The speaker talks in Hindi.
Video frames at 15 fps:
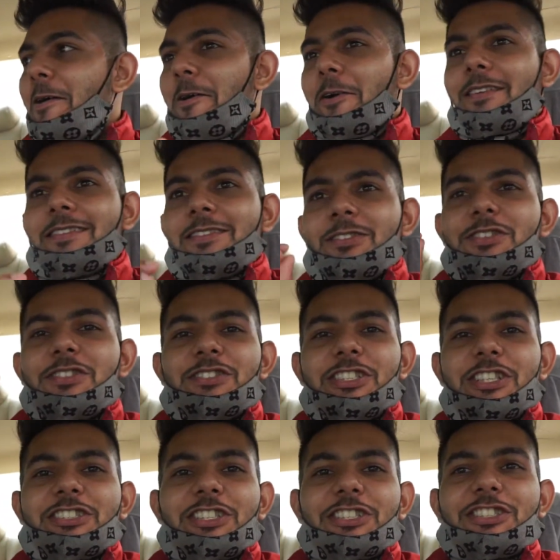और
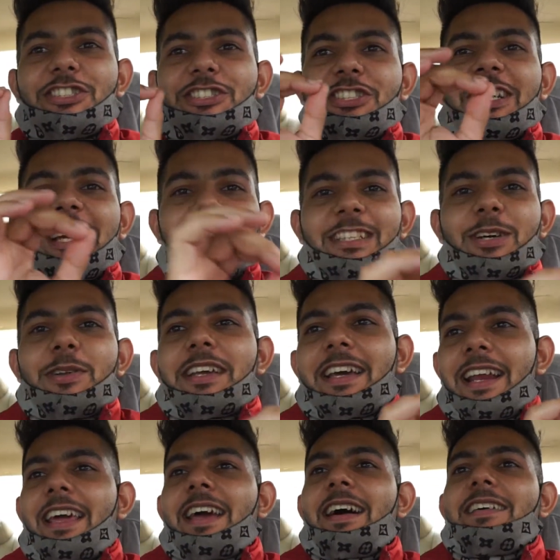चिक चिक चिक चिक करता हुआ
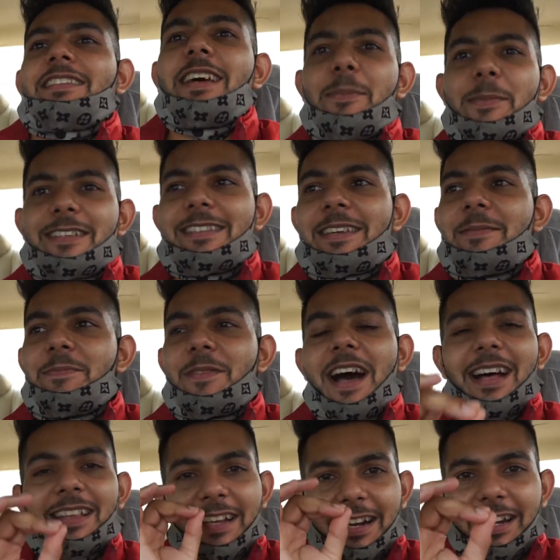निकल गया सामने से
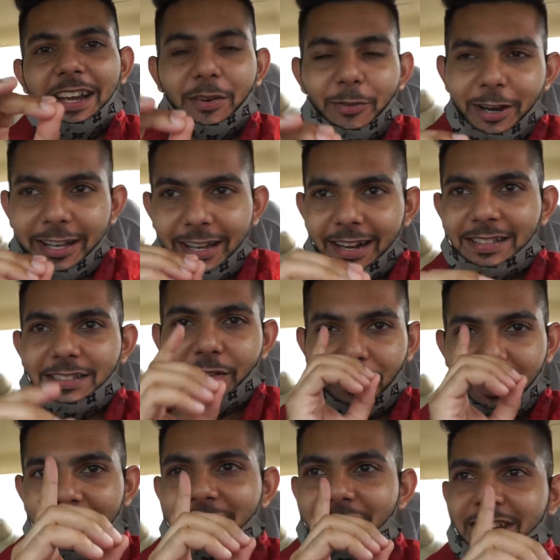आधे घंटा वेट करा सिर्फ
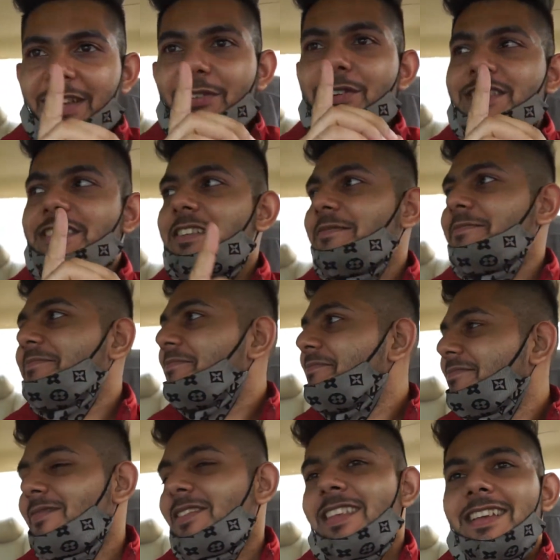एक इंजन की वजह
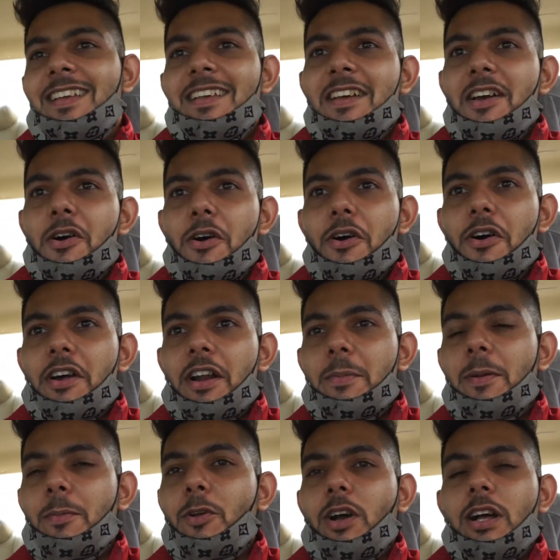से और अभी
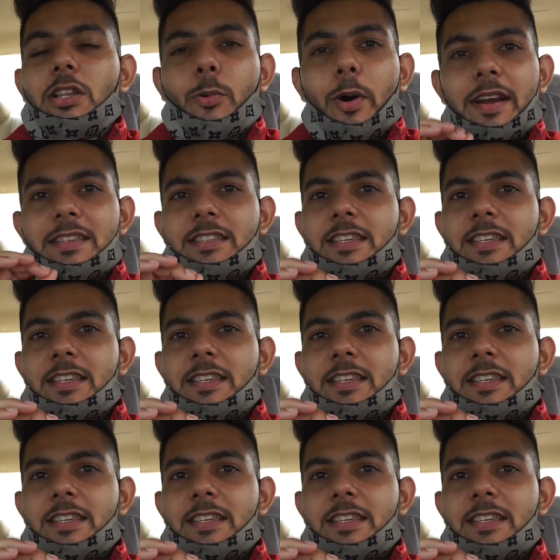हम लोग हल्द्वानी